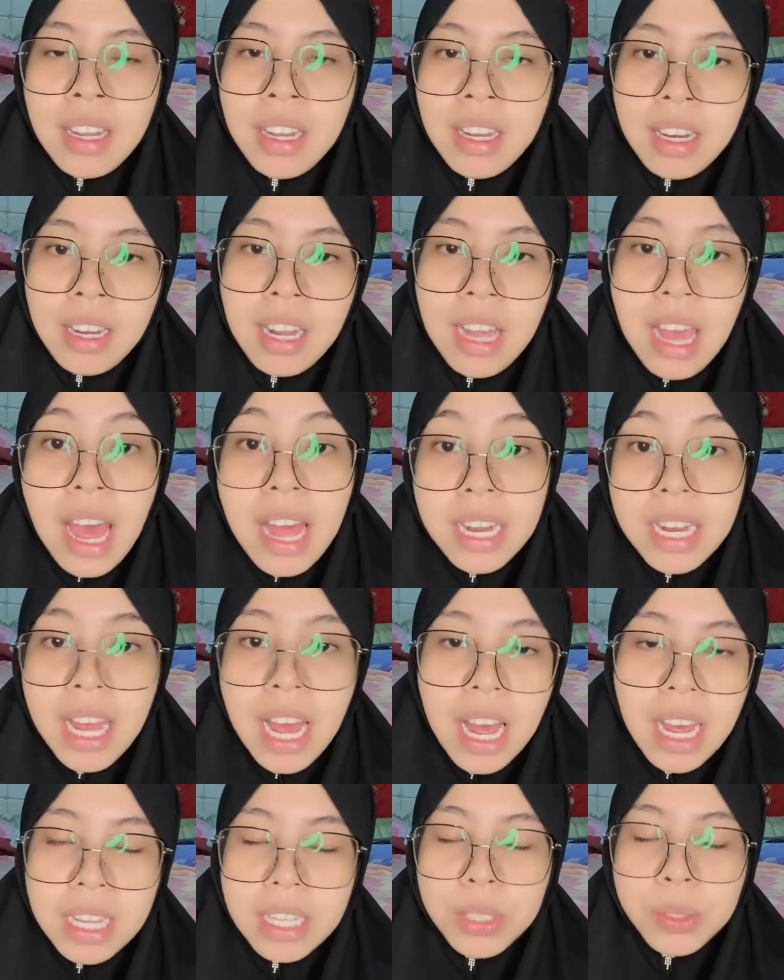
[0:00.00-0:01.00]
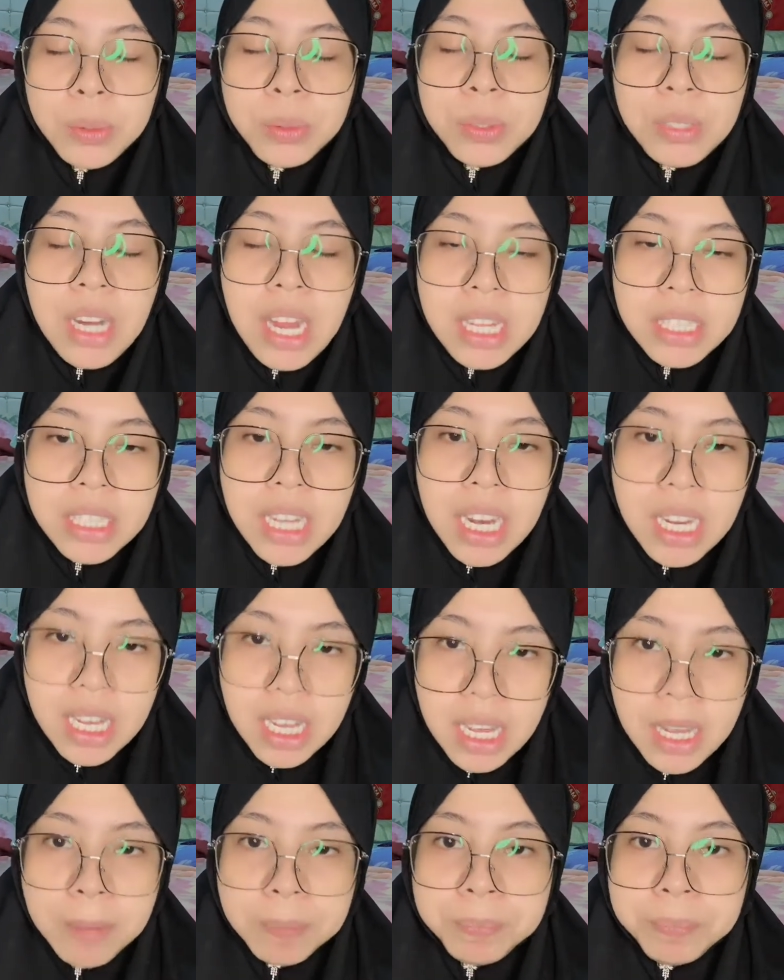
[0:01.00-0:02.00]
di hari H itu nah
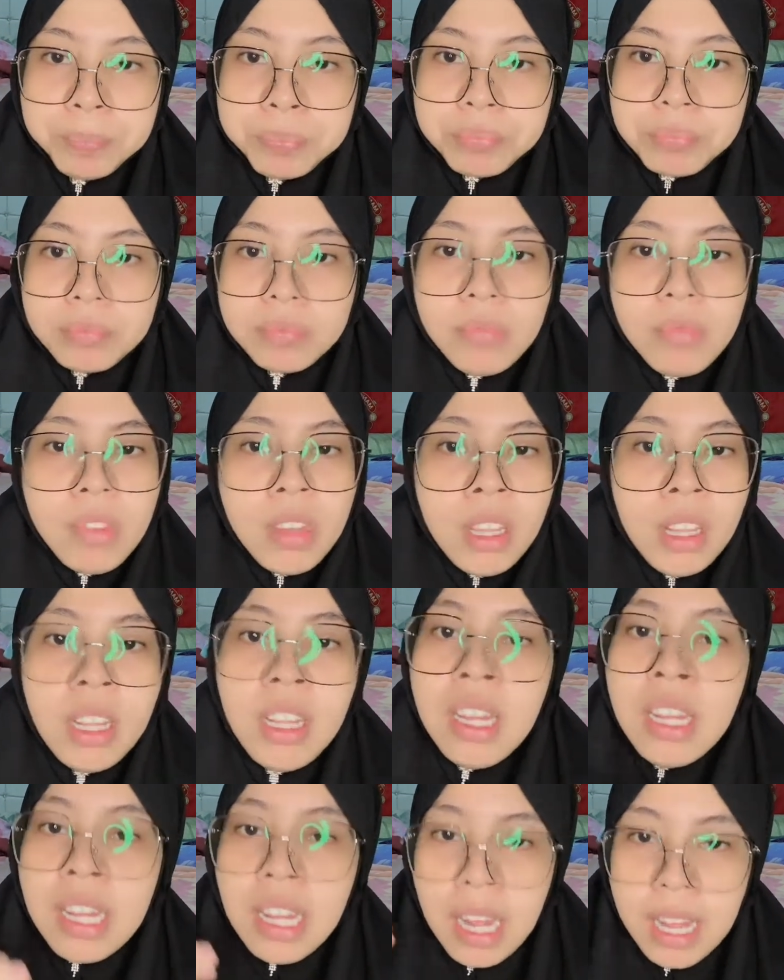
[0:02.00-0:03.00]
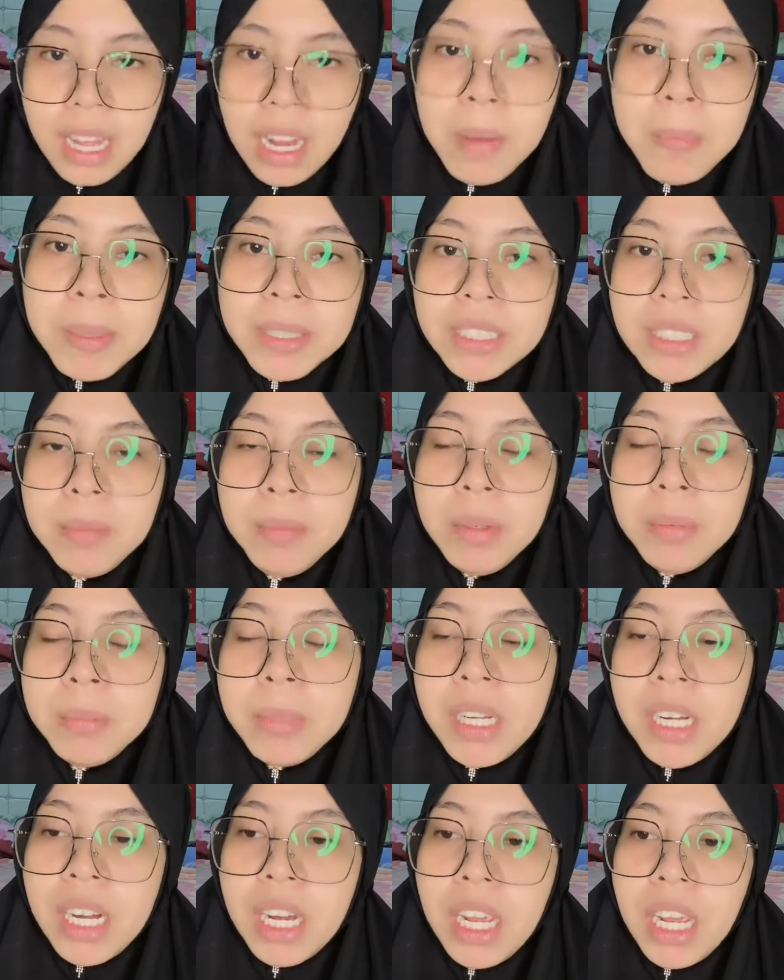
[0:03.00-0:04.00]
jadi Kaira pasti
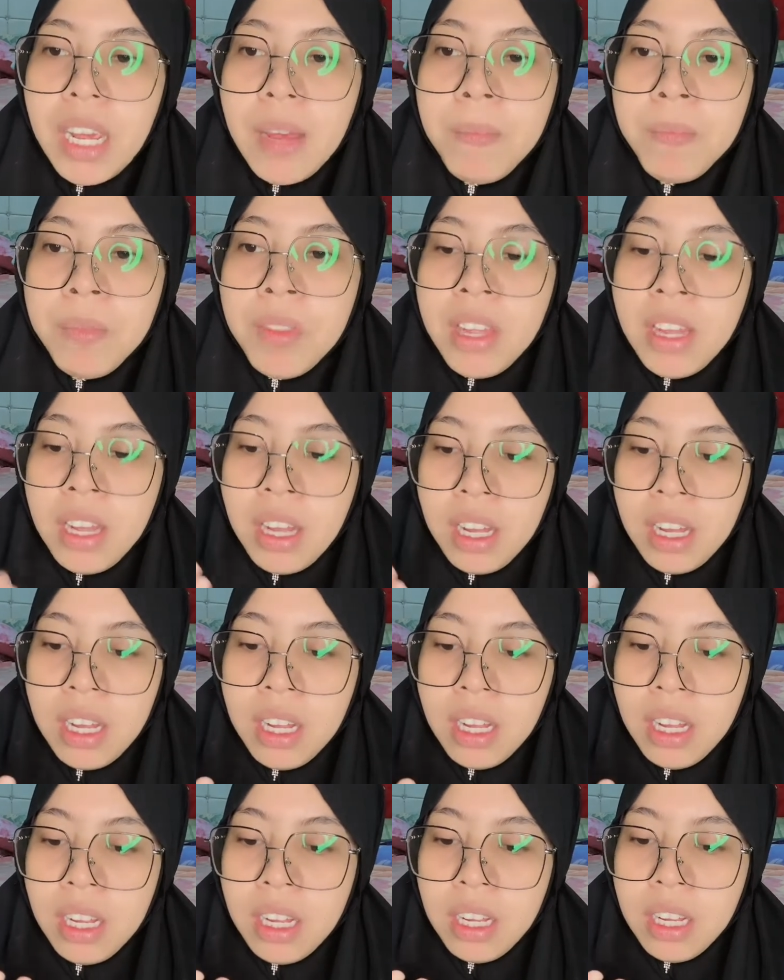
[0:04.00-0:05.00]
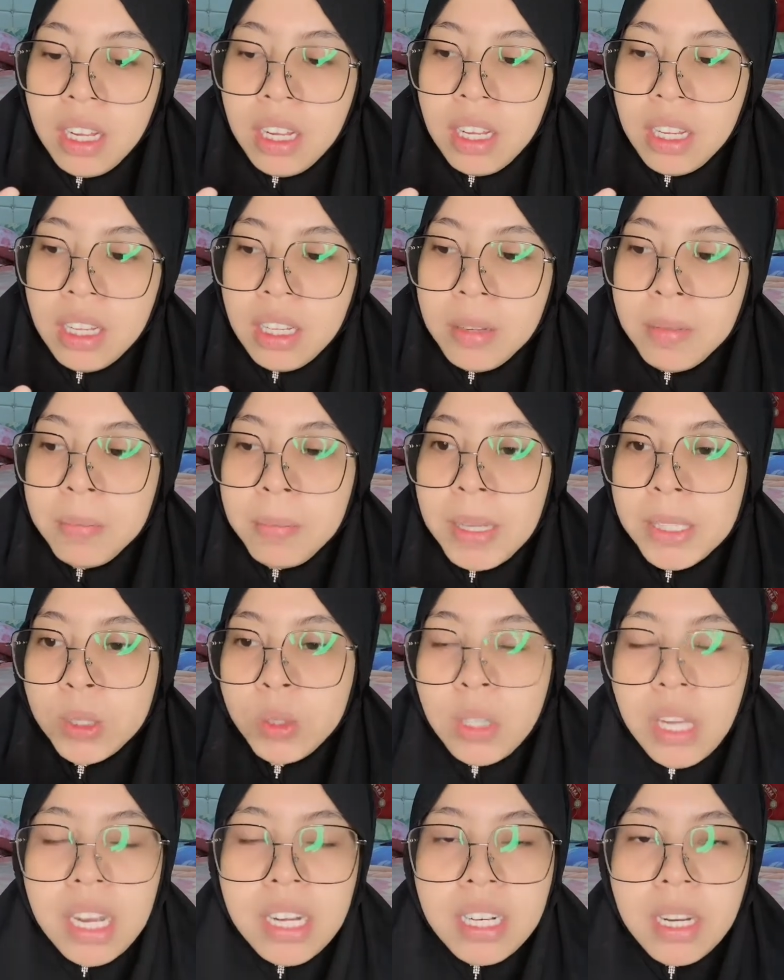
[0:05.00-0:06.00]
memberi uh,
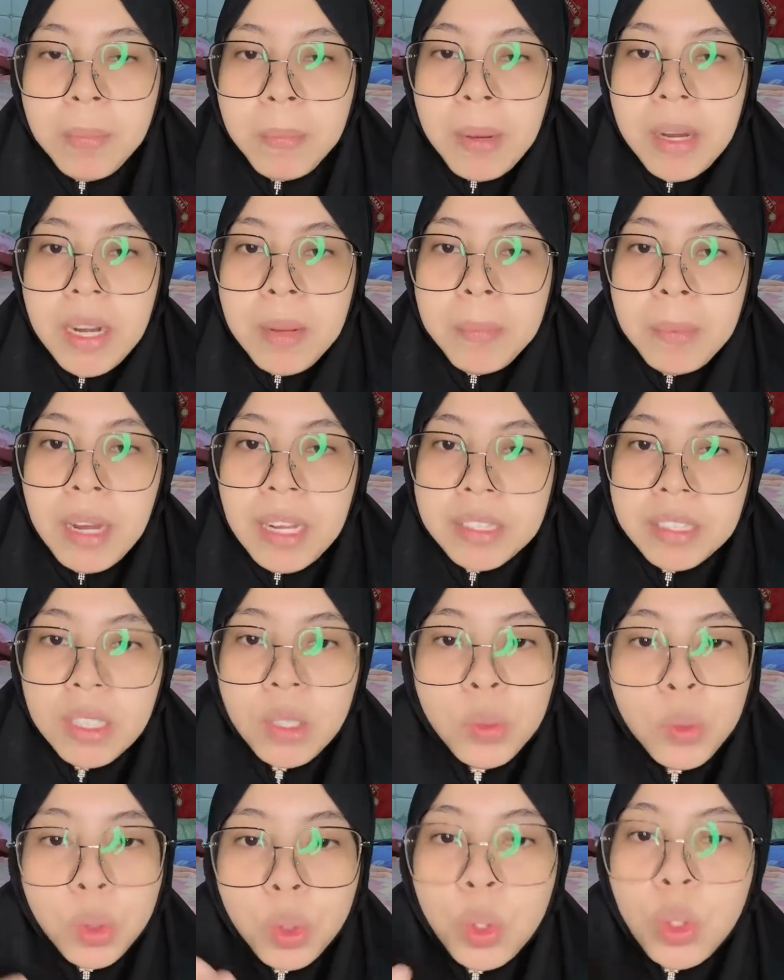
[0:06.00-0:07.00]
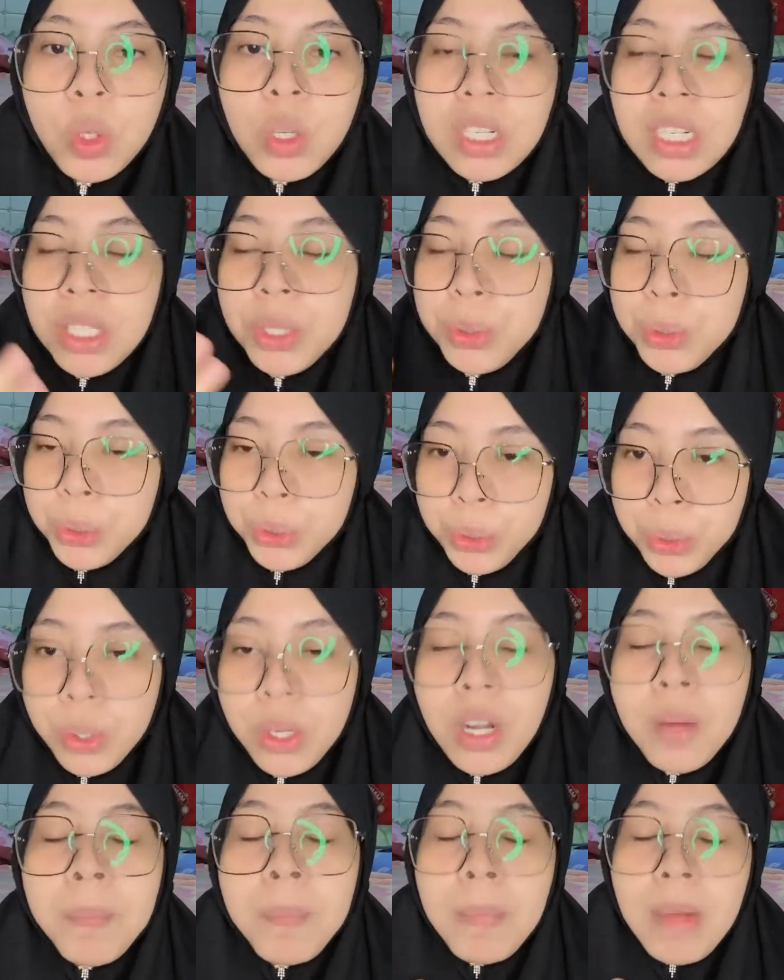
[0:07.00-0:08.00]
masukan kepada pengantin untuk di
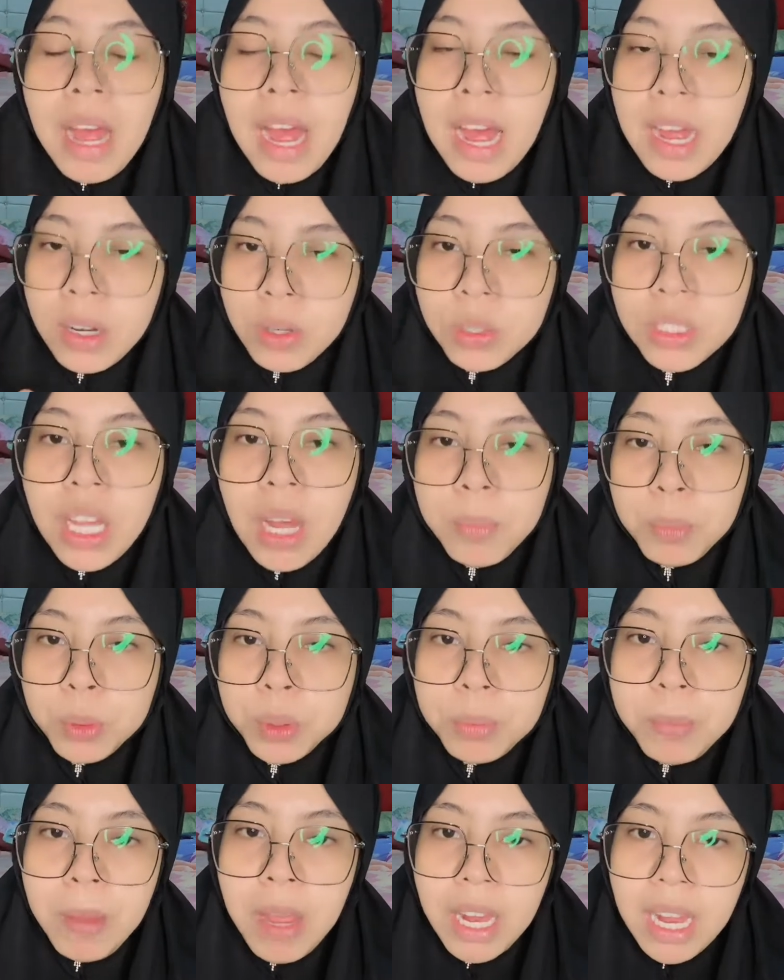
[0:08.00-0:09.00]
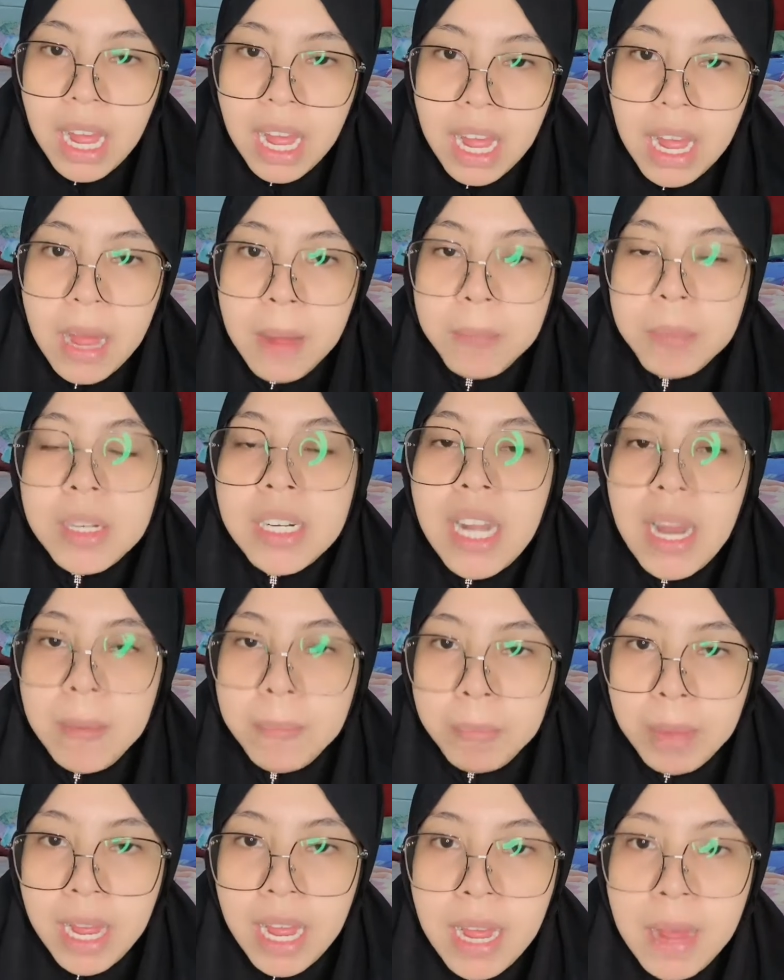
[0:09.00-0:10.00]
juhur harus hapus make up.
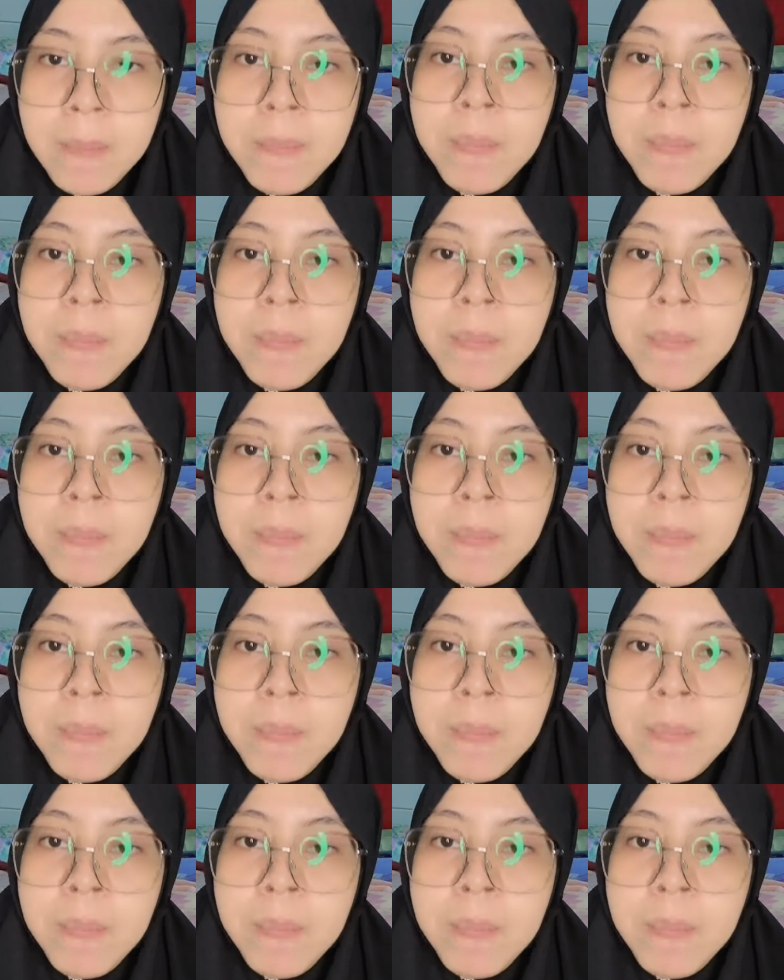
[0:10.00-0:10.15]
Kenapa?